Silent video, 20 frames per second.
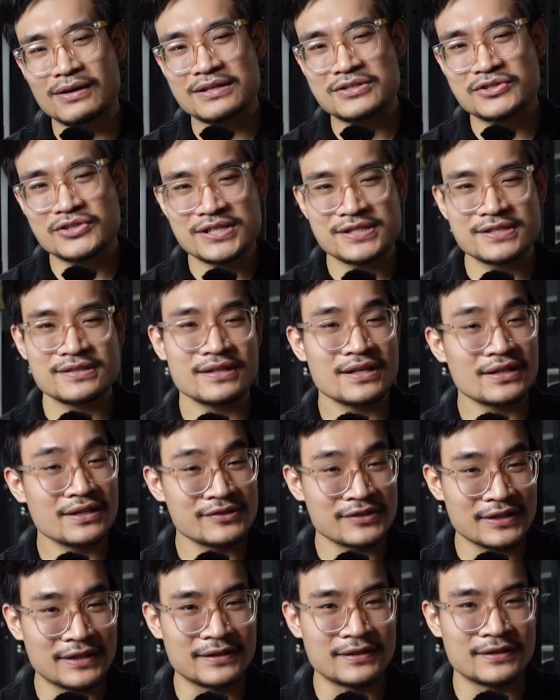là Chris
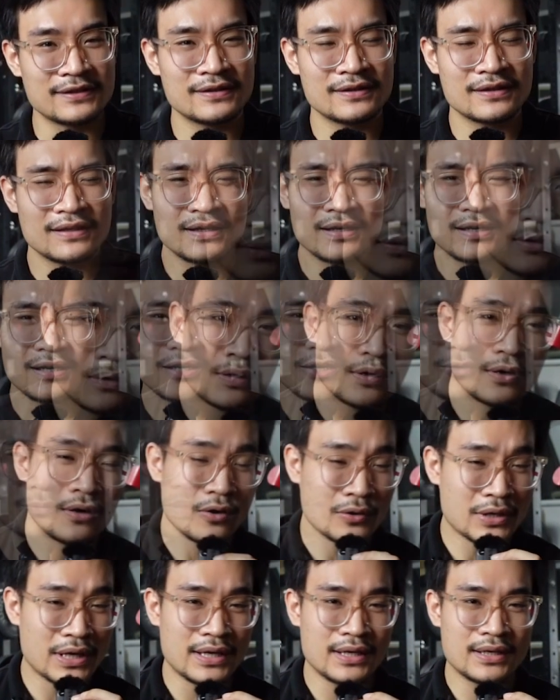Dickerson.
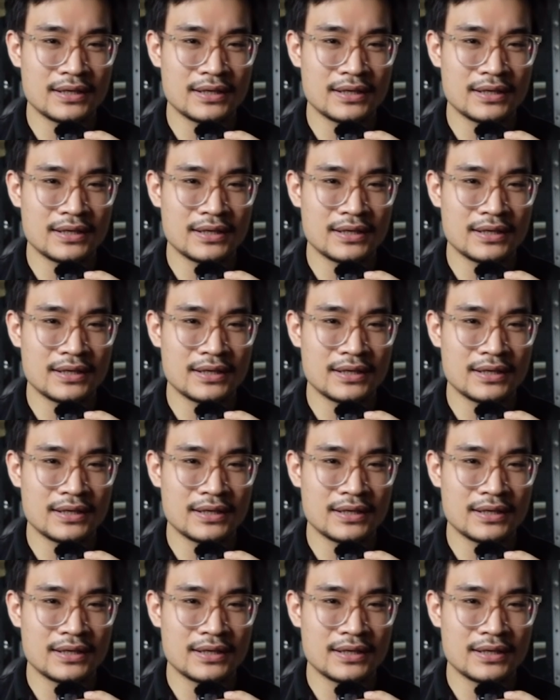Ok,